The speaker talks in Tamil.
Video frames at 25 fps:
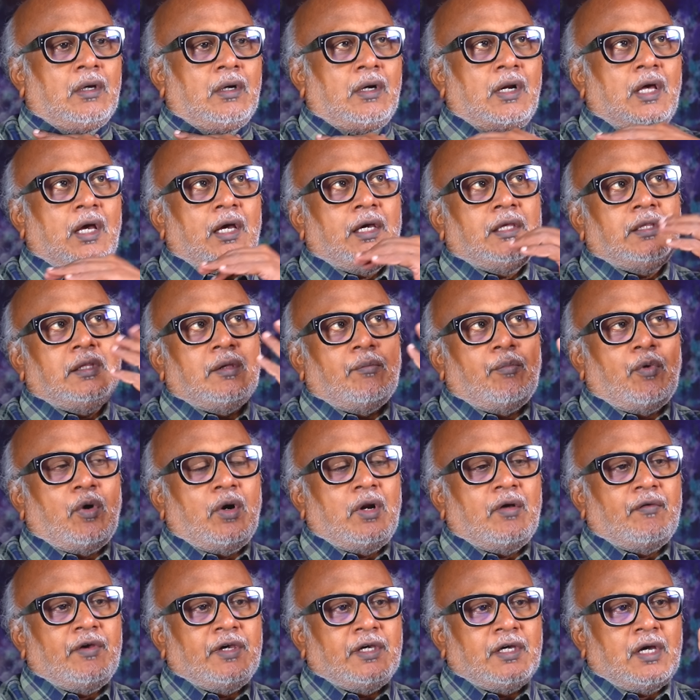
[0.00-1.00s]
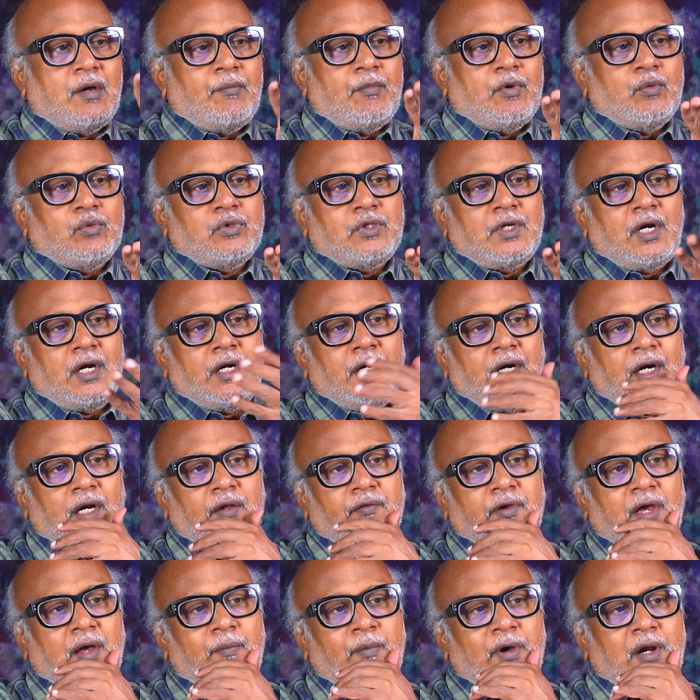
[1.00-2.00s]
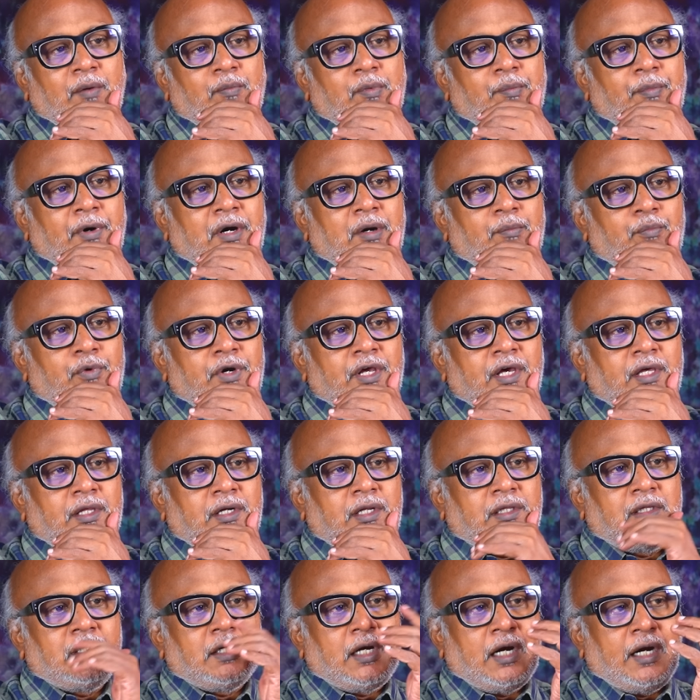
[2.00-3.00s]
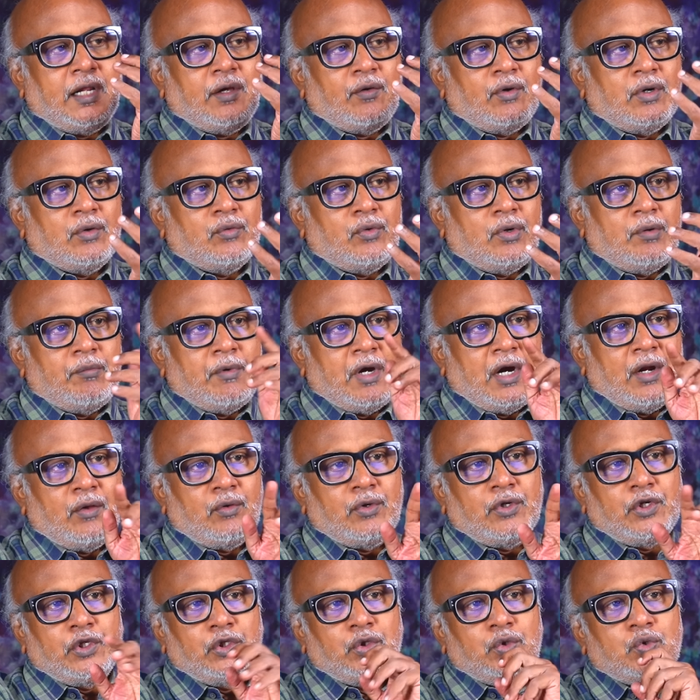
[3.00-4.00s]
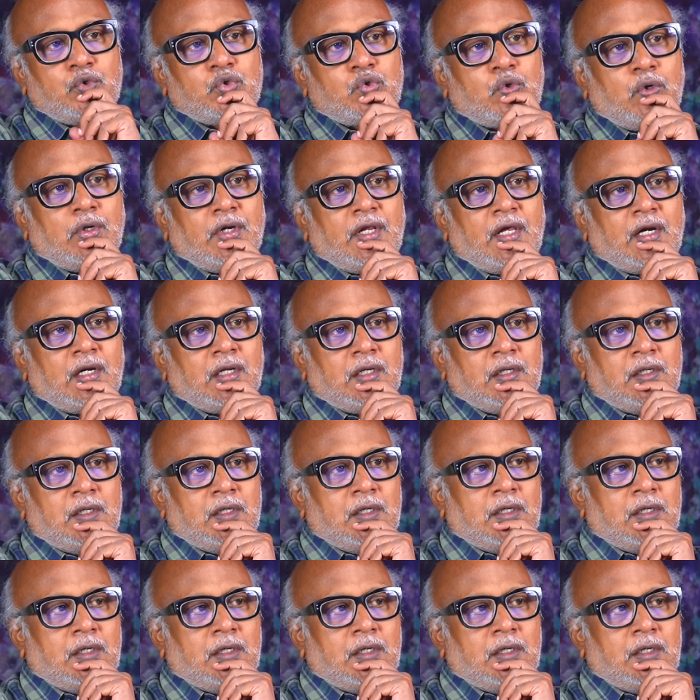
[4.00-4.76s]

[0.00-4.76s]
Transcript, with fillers: நான் இந்த போர்டை வைக்காமல் உத்தராகண்டில் வியாபாரமும் பண்ண முடியாதுன்னு அந்த கடையோட உரிமையாளர் ஒரு இந்து சொல்கிறார்